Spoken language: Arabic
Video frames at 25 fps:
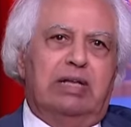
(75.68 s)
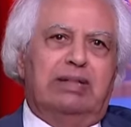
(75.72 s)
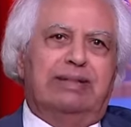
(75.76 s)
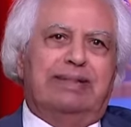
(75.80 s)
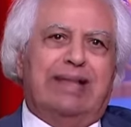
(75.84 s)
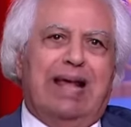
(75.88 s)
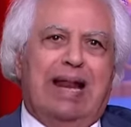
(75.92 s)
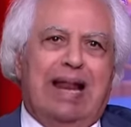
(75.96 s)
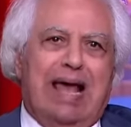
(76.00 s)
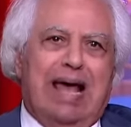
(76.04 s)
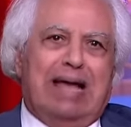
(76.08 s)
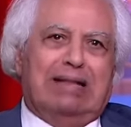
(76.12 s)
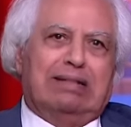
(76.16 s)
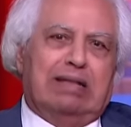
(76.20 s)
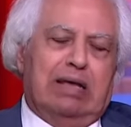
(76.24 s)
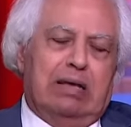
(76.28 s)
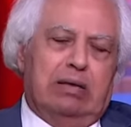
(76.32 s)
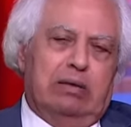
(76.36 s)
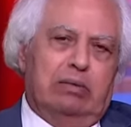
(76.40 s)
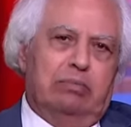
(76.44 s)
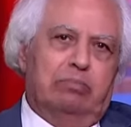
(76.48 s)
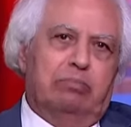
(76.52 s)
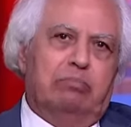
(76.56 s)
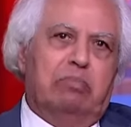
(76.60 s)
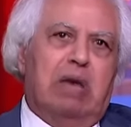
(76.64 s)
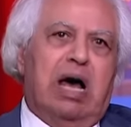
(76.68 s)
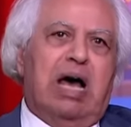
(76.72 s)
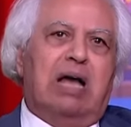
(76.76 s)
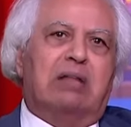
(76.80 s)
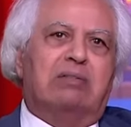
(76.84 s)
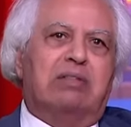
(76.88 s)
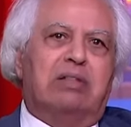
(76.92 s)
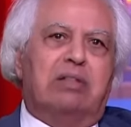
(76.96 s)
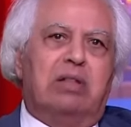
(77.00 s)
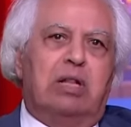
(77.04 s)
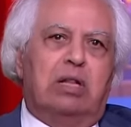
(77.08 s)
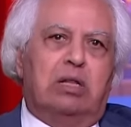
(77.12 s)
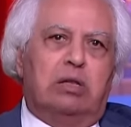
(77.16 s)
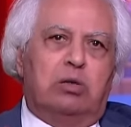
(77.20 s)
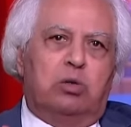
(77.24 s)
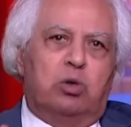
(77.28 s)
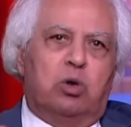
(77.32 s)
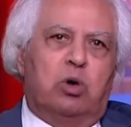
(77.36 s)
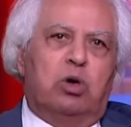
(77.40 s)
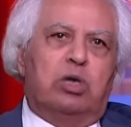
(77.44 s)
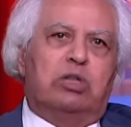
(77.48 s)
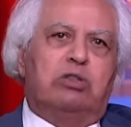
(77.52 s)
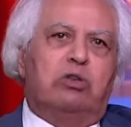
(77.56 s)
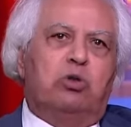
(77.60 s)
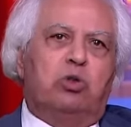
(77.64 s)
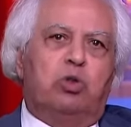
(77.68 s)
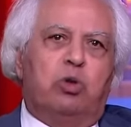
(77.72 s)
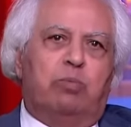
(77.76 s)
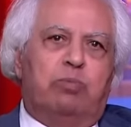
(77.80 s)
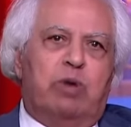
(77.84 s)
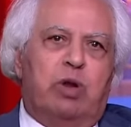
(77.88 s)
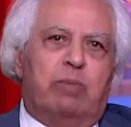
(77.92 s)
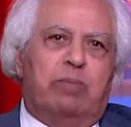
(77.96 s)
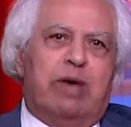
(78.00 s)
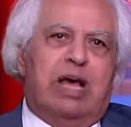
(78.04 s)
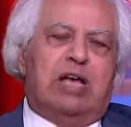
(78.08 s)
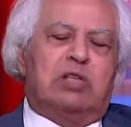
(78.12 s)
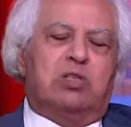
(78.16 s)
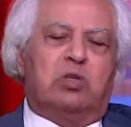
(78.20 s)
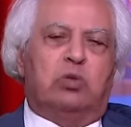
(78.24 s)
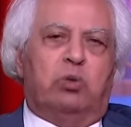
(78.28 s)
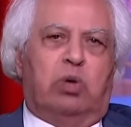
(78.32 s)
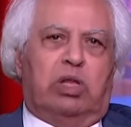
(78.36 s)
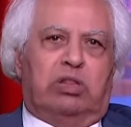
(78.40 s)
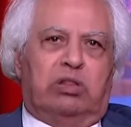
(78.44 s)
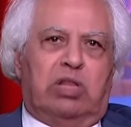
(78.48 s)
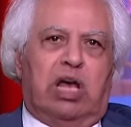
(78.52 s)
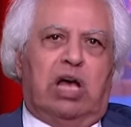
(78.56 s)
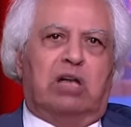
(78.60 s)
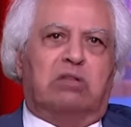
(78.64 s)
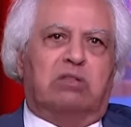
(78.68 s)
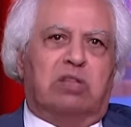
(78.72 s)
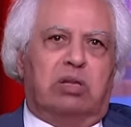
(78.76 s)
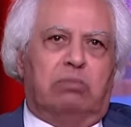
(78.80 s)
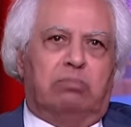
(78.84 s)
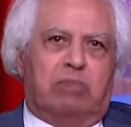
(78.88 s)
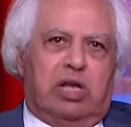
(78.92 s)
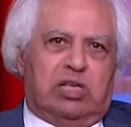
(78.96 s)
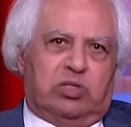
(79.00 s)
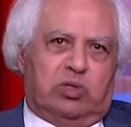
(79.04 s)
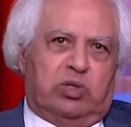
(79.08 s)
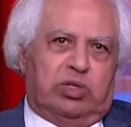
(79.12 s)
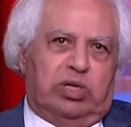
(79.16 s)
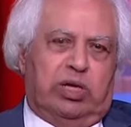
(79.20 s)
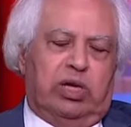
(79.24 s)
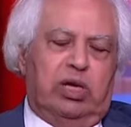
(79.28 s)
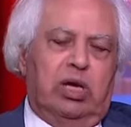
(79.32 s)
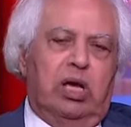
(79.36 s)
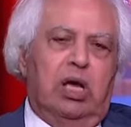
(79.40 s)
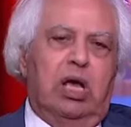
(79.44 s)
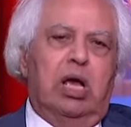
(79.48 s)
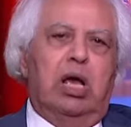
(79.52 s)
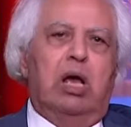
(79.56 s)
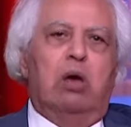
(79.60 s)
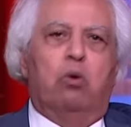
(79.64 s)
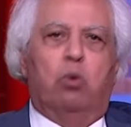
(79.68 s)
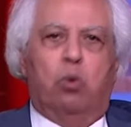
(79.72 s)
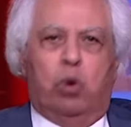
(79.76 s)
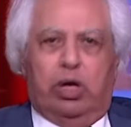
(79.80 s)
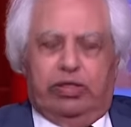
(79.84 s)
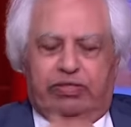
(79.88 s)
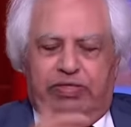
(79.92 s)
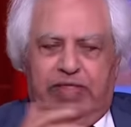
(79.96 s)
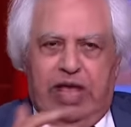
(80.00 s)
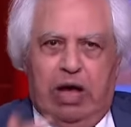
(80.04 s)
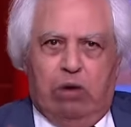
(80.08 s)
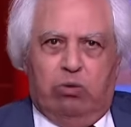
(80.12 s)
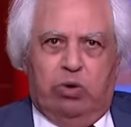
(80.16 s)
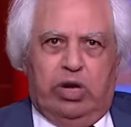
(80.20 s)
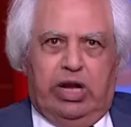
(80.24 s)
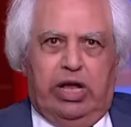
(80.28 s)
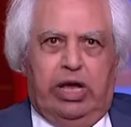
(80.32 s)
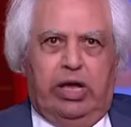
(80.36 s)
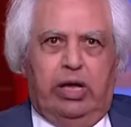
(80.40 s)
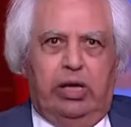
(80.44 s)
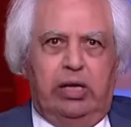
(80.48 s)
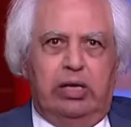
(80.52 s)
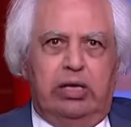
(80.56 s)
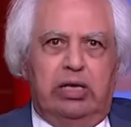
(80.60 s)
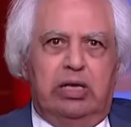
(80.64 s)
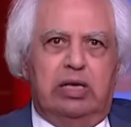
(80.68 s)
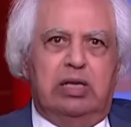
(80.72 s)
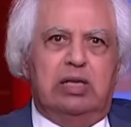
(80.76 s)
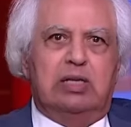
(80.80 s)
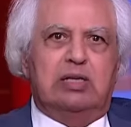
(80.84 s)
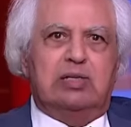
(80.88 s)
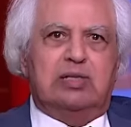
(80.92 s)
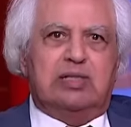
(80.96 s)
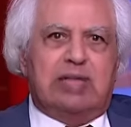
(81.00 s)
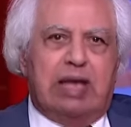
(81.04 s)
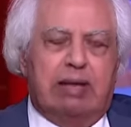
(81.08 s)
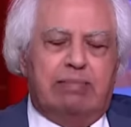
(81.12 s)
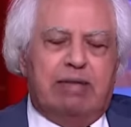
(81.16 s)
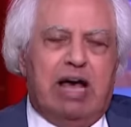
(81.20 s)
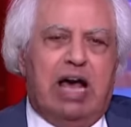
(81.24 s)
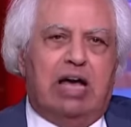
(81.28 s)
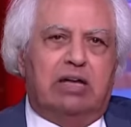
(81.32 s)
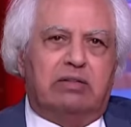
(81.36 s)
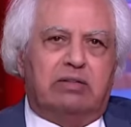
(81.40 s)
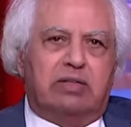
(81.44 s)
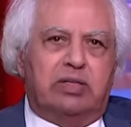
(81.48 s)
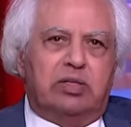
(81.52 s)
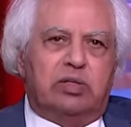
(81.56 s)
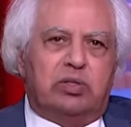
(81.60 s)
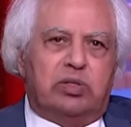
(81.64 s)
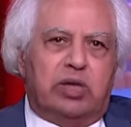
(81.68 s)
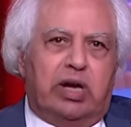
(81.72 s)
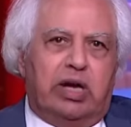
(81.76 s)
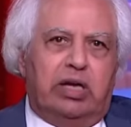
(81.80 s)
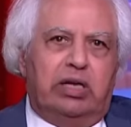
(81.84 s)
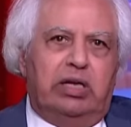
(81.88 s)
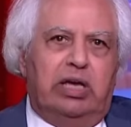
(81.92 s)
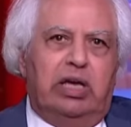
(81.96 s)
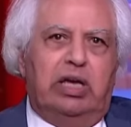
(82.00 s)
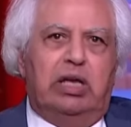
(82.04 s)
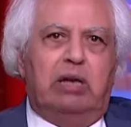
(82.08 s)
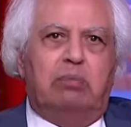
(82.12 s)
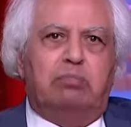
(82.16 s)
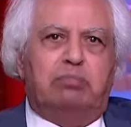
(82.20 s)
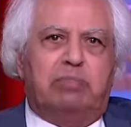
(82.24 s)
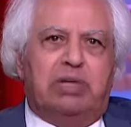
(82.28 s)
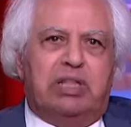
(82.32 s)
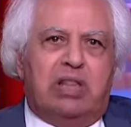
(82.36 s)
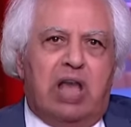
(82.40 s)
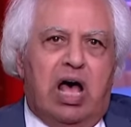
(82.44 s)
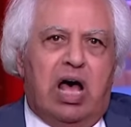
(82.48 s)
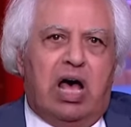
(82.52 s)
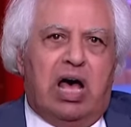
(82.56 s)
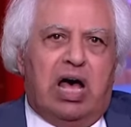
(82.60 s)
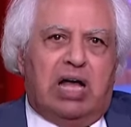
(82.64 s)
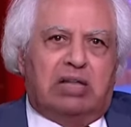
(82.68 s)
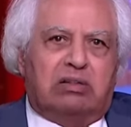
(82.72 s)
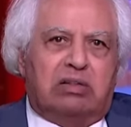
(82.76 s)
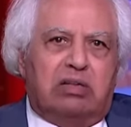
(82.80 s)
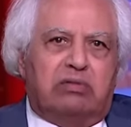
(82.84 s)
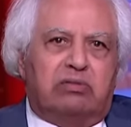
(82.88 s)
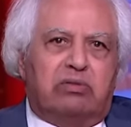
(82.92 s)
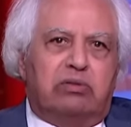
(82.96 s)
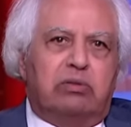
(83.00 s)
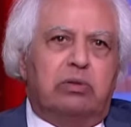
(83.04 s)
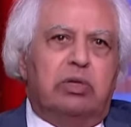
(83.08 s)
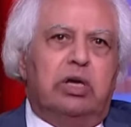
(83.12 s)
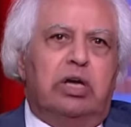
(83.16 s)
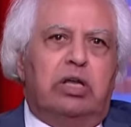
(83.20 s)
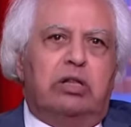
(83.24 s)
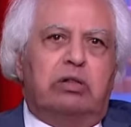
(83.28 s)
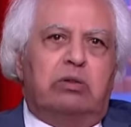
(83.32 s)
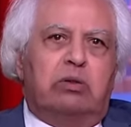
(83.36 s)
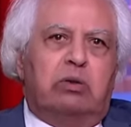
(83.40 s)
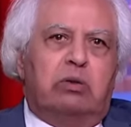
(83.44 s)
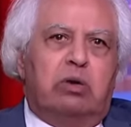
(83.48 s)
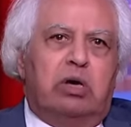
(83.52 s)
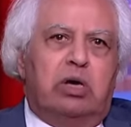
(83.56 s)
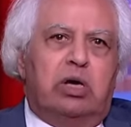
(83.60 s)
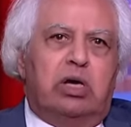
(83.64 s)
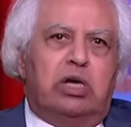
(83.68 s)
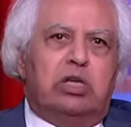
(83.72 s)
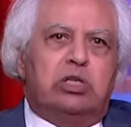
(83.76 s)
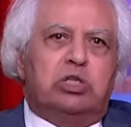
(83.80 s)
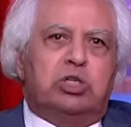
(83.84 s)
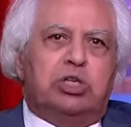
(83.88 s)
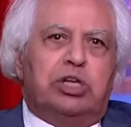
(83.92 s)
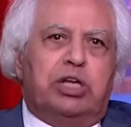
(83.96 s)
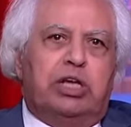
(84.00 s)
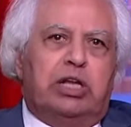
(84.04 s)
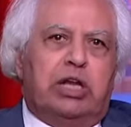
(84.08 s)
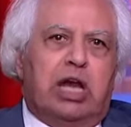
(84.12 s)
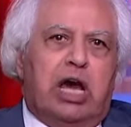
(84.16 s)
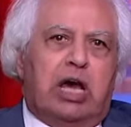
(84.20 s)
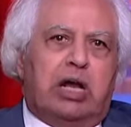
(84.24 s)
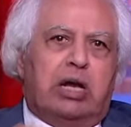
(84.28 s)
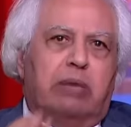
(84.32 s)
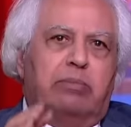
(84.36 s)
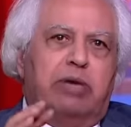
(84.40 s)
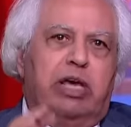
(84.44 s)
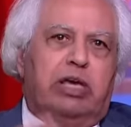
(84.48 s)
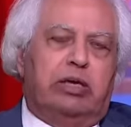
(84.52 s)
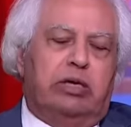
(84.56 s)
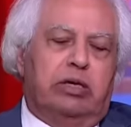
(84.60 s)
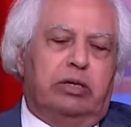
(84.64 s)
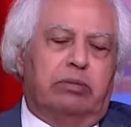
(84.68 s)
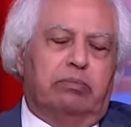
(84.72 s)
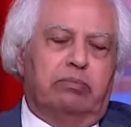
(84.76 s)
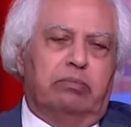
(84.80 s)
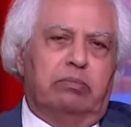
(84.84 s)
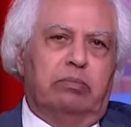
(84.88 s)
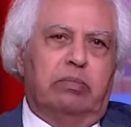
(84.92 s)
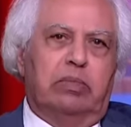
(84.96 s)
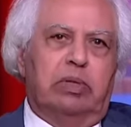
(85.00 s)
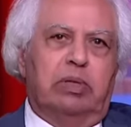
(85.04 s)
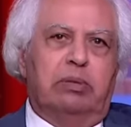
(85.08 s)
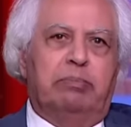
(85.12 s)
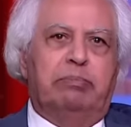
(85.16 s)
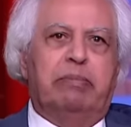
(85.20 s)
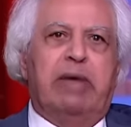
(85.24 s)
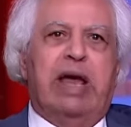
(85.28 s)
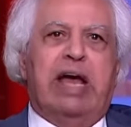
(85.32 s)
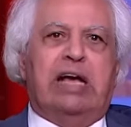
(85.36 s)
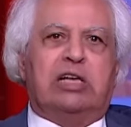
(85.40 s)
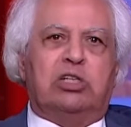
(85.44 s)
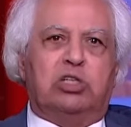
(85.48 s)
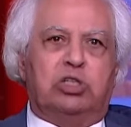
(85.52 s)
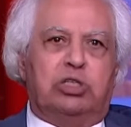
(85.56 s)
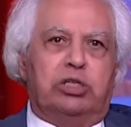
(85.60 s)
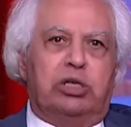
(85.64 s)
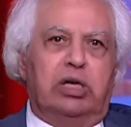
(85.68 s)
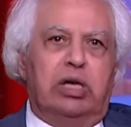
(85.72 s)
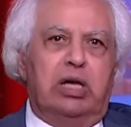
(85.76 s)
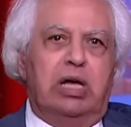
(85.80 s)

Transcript: ثلاثة بعد الجهد الدبلوماسي والضغط المصري والدولي سمحت إسرائيل بنقطة إنه 20 عربية ماشي